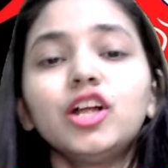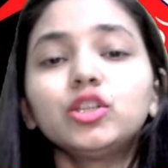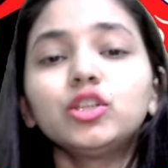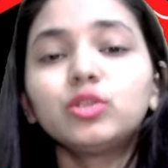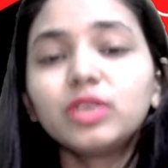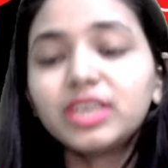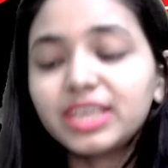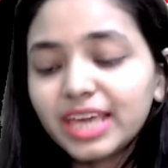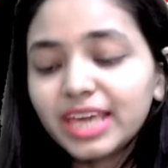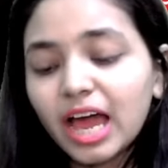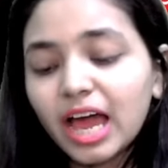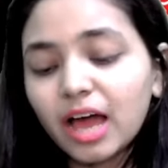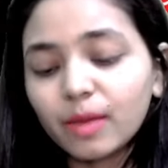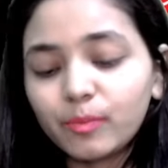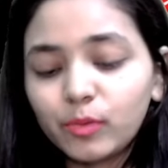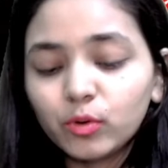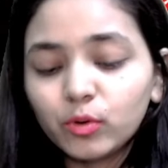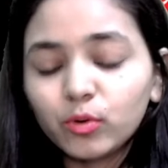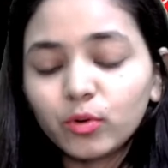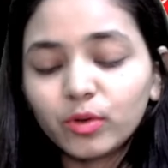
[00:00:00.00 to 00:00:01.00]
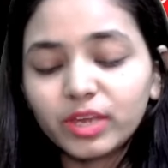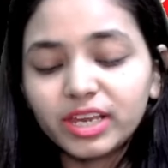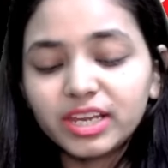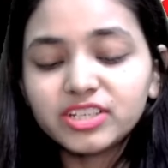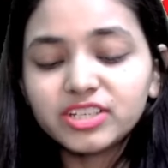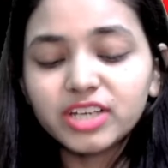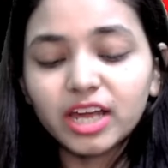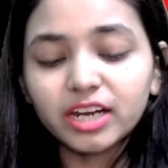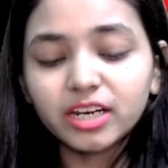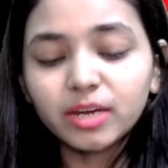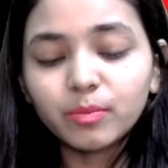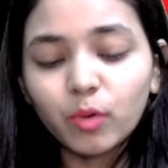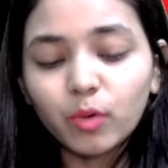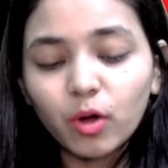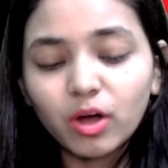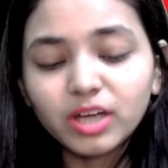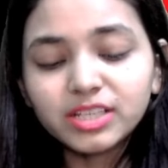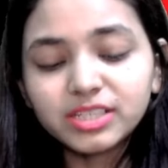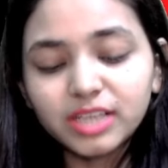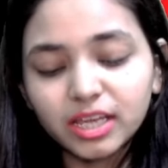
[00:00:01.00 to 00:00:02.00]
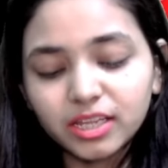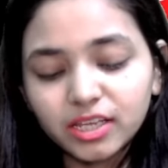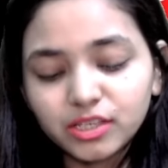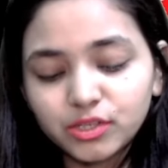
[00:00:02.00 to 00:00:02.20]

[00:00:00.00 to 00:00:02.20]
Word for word: तो ये आप लोगों के लिए जानना बहुत ज़्यादा